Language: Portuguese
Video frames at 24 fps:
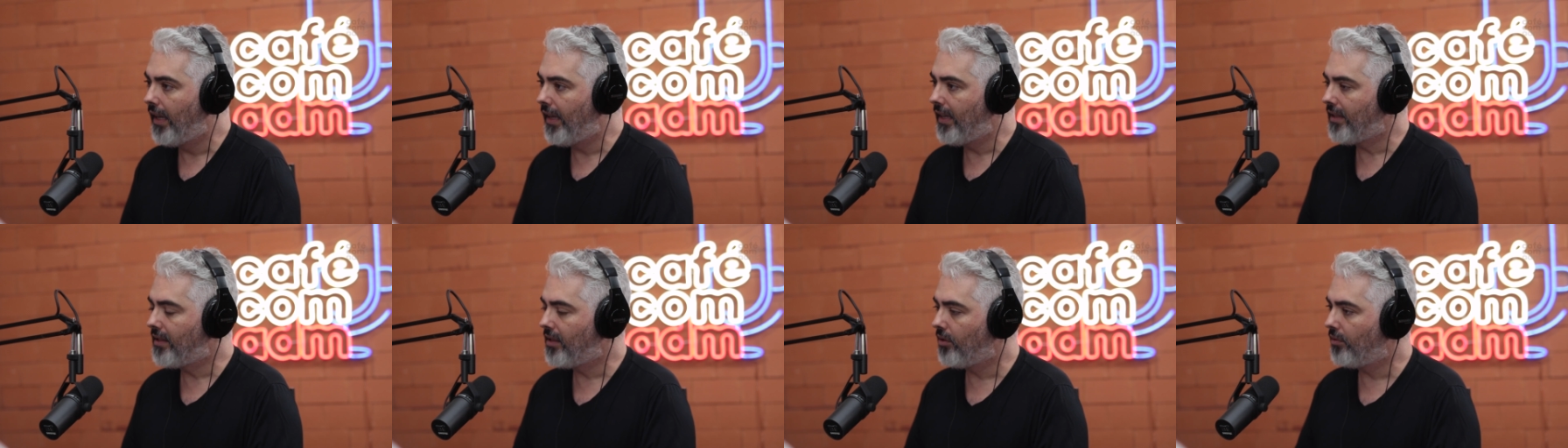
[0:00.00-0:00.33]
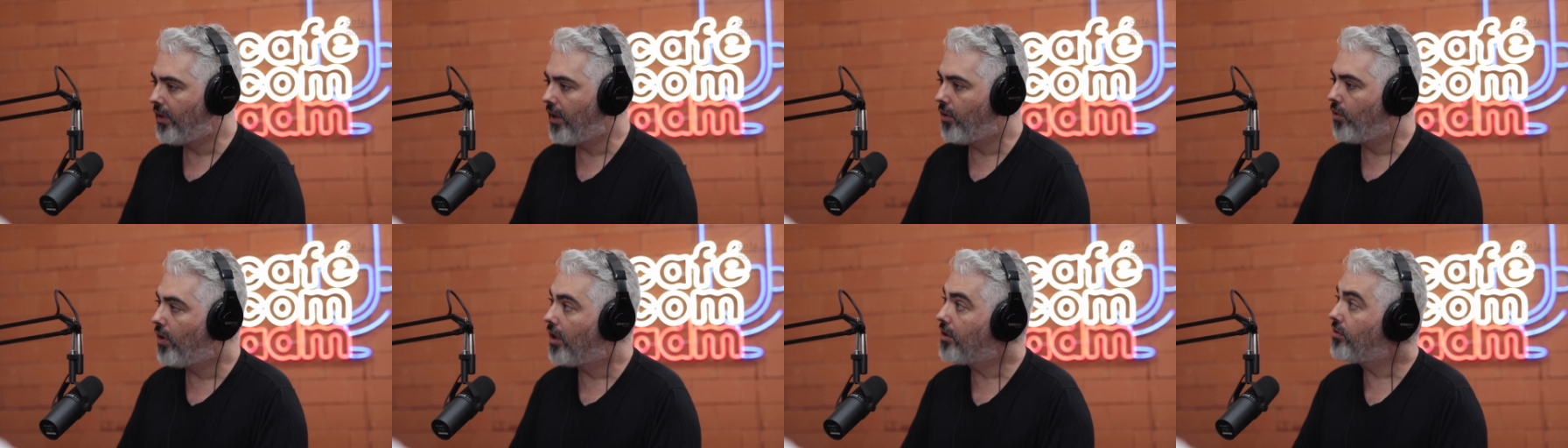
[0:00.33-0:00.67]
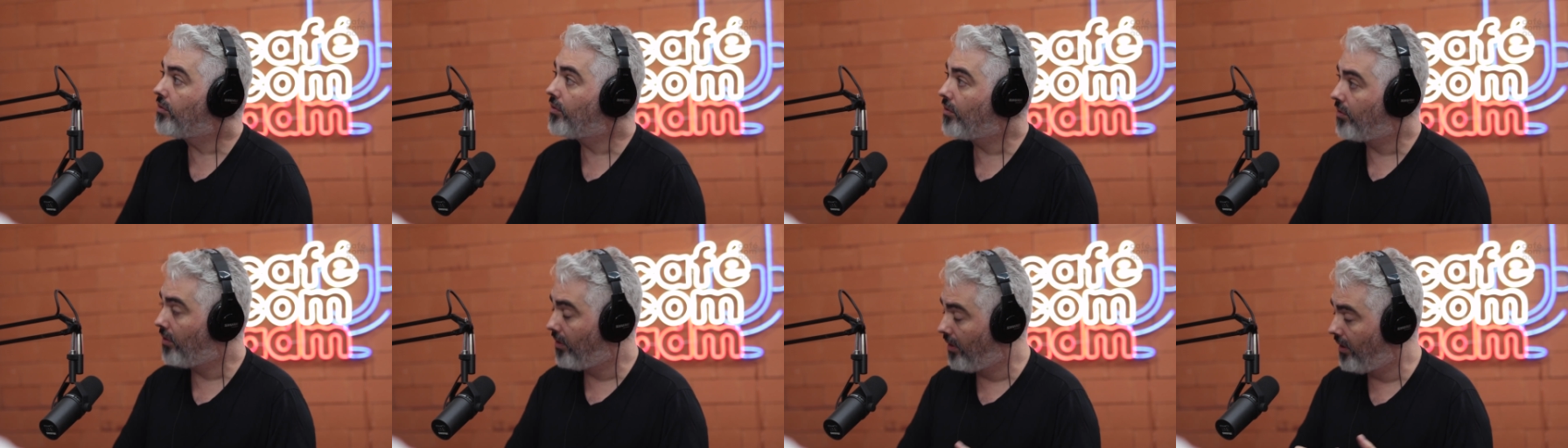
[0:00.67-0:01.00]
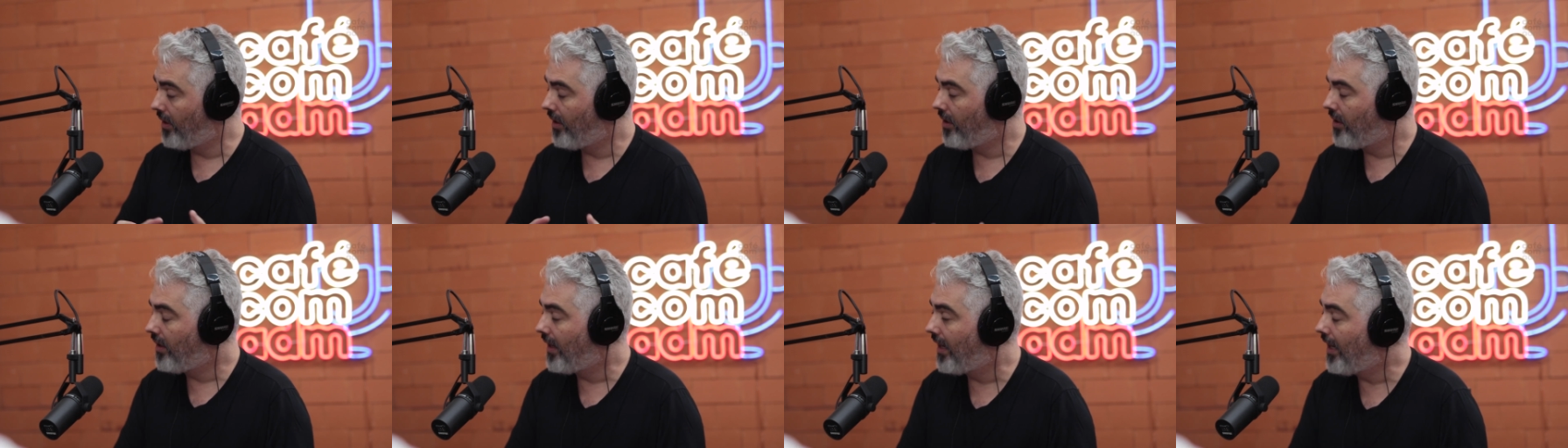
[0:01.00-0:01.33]
é, são negócios
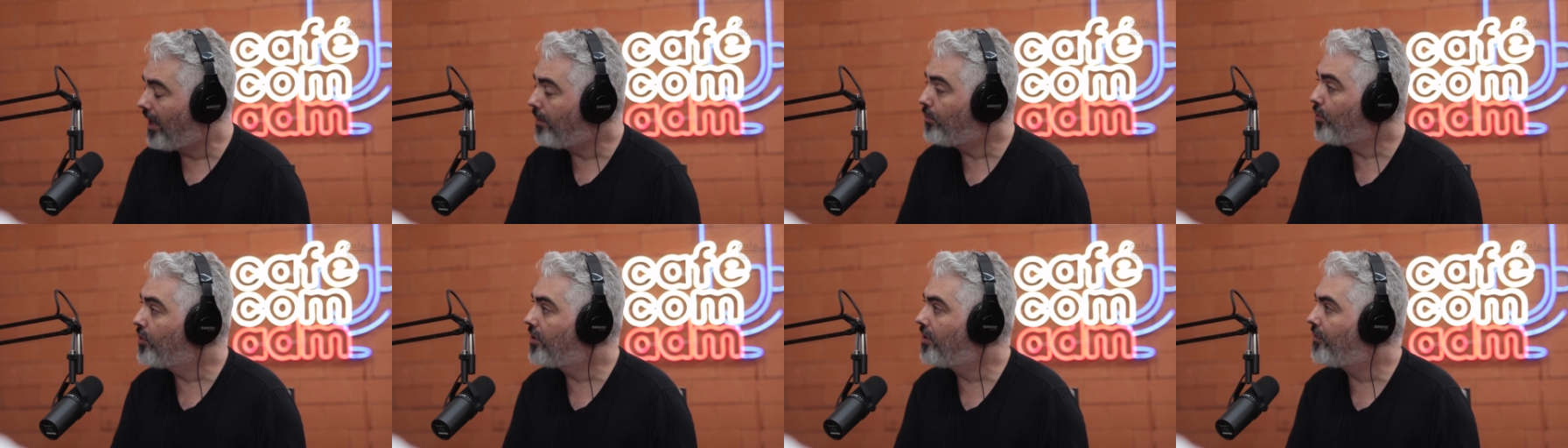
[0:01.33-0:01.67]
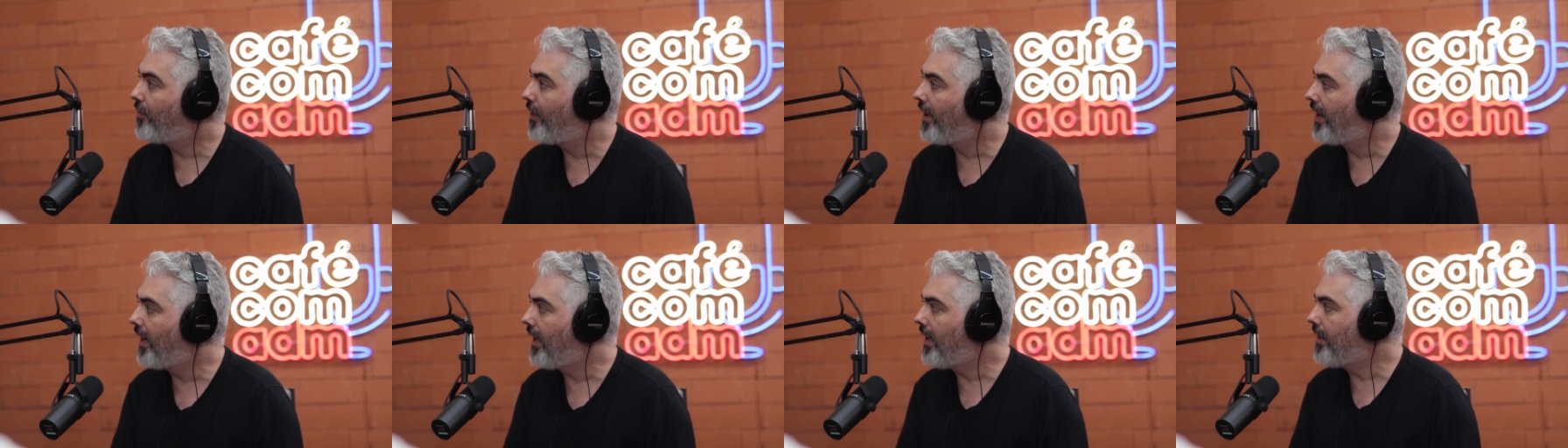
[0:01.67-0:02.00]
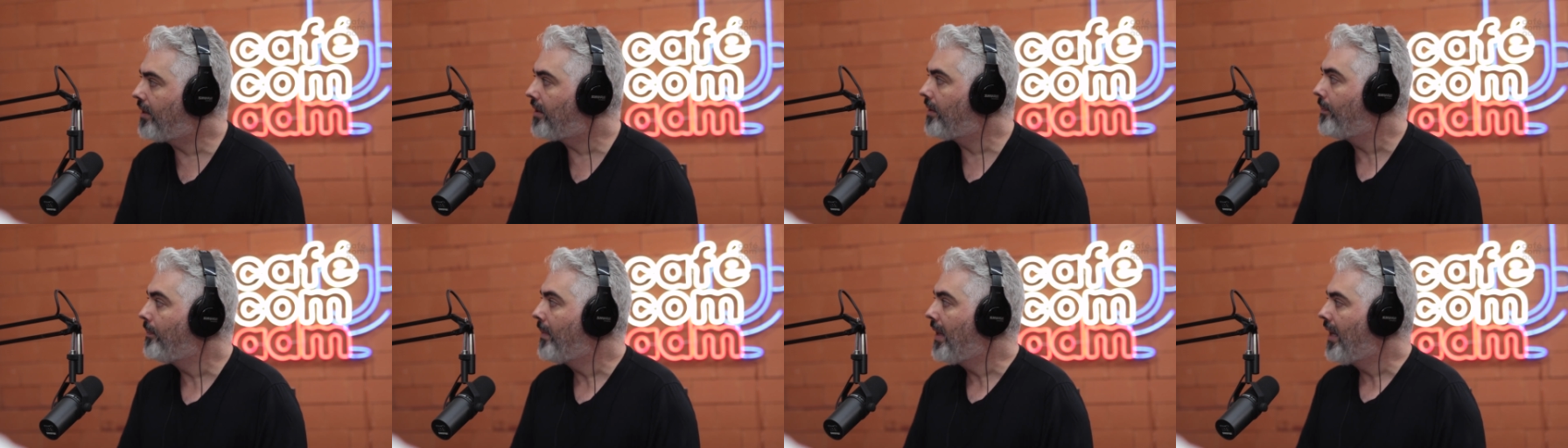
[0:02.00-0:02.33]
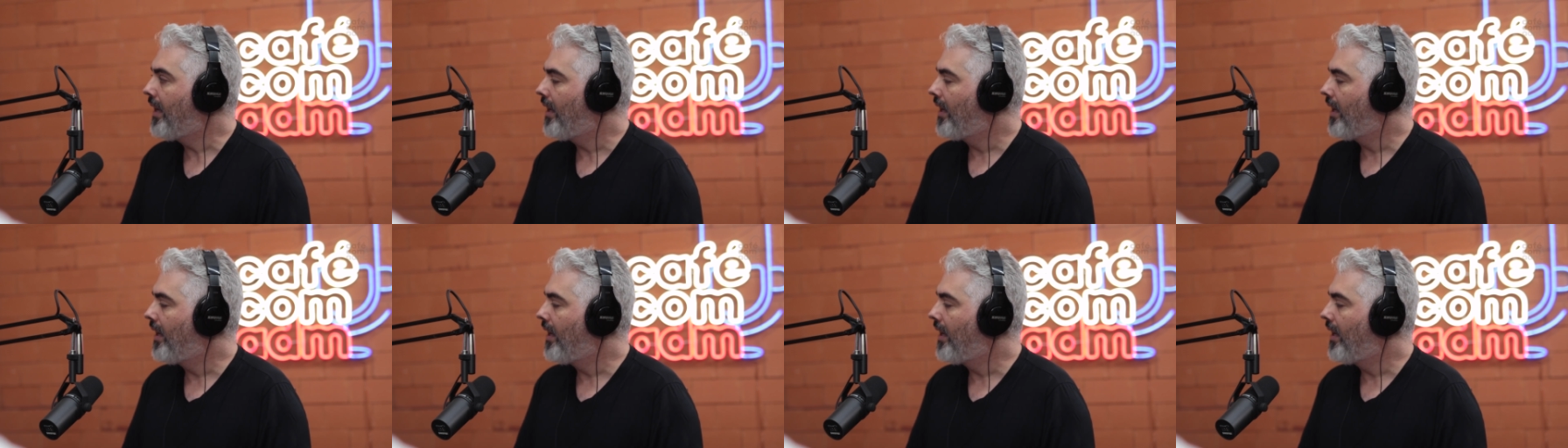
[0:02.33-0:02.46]
em ramos diferentes.